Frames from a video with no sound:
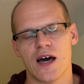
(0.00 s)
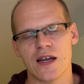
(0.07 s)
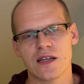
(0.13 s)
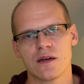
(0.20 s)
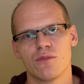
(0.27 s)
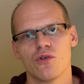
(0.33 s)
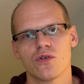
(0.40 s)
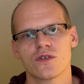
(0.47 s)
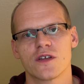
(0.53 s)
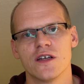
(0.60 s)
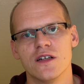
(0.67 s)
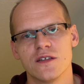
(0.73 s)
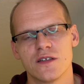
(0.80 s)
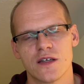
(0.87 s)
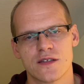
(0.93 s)
Angebot
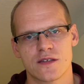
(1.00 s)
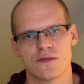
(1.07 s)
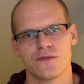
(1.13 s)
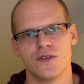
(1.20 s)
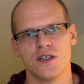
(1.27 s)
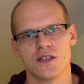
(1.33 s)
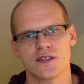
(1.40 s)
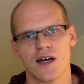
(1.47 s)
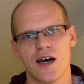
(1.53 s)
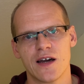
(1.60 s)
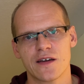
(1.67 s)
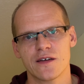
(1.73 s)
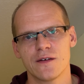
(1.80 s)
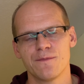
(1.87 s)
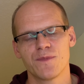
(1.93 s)
gilt jetzt vier
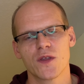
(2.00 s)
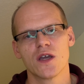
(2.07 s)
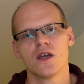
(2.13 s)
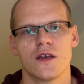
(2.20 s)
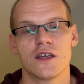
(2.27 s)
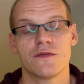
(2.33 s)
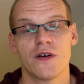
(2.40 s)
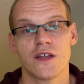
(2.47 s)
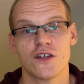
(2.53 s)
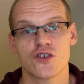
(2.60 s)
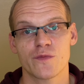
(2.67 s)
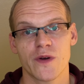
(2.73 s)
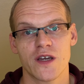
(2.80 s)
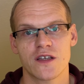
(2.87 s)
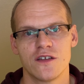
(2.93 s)
Tage. Ich werde
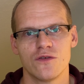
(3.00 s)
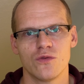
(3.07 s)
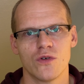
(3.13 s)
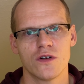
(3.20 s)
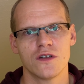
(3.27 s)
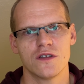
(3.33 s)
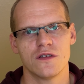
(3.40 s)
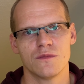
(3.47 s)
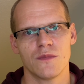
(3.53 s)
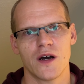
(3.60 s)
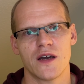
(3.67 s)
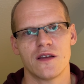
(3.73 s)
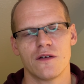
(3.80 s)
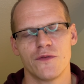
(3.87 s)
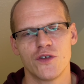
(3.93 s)
entsprechend die Uhren in
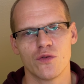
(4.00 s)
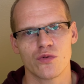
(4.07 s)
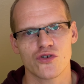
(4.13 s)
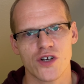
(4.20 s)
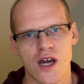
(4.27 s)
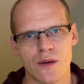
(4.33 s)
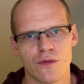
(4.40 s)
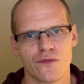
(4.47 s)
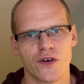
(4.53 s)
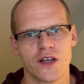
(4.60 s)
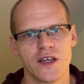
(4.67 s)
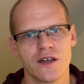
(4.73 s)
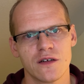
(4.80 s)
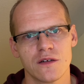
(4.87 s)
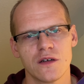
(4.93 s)
meiner Videobeschreibung
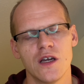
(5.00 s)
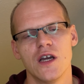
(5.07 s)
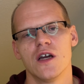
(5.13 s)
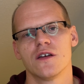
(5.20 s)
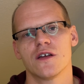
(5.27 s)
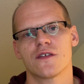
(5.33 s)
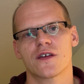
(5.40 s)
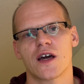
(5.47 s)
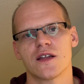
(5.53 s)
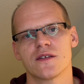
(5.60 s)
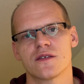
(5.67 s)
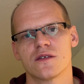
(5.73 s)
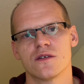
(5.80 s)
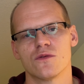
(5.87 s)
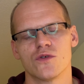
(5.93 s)
verlinken. Das
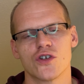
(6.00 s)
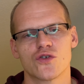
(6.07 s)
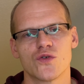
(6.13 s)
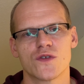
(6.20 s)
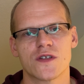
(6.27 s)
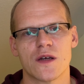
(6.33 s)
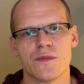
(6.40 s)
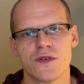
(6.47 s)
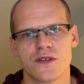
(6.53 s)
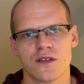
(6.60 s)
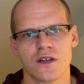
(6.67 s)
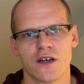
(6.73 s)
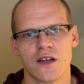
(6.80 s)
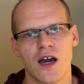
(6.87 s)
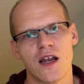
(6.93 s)
Ganze unterstützt ein
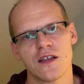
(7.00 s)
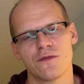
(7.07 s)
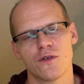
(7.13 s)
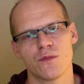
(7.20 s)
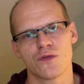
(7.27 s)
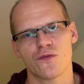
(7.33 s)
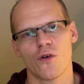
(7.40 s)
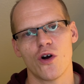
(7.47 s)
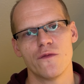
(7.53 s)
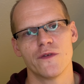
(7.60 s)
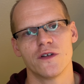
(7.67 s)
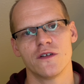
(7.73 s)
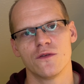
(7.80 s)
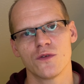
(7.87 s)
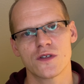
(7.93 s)
bisschen den Kanal. Ich würde mich freuen,
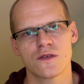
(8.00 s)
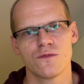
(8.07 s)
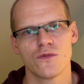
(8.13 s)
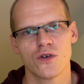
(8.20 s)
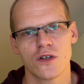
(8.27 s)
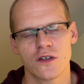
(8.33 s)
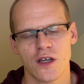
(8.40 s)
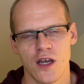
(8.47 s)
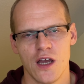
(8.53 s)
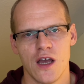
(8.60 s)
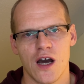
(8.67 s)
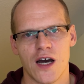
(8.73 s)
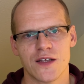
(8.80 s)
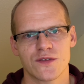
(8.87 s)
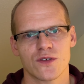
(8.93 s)
wenn ihr die nutzen würdet.
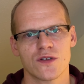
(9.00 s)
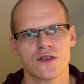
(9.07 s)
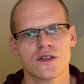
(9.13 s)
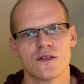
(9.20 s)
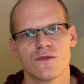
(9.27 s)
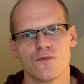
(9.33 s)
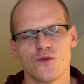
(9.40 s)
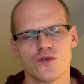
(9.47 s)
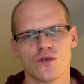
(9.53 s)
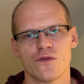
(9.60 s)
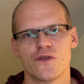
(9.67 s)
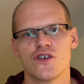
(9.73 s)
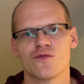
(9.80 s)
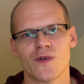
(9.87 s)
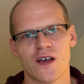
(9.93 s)
Ansonsten wünsche ich
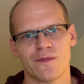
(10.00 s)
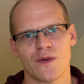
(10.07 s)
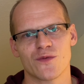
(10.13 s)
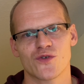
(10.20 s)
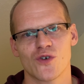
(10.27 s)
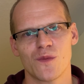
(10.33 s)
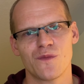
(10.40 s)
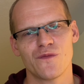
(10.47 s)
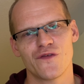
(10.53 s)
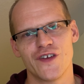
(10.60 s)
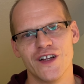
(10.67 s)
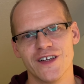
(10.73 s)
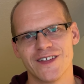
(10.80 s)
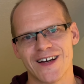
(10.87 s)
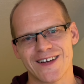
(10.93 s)
euch viel Spaß beim Shoppen.
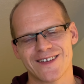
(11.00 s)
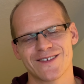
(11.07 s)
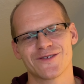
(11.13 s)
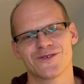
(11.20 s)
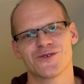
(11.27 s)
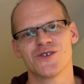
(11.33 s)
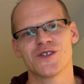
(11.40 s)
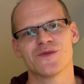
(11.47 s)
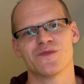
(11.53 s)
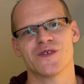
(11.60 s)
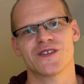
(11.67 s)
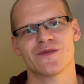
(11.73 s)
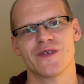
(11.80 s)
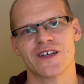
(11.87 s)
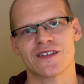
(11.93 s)
Vielen Dank. Tschüss,
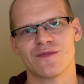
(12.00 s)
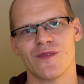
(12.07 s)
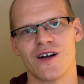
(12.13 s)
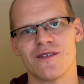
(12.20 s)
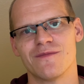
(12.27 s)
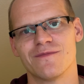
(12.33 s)
bis zum nächsten Mal.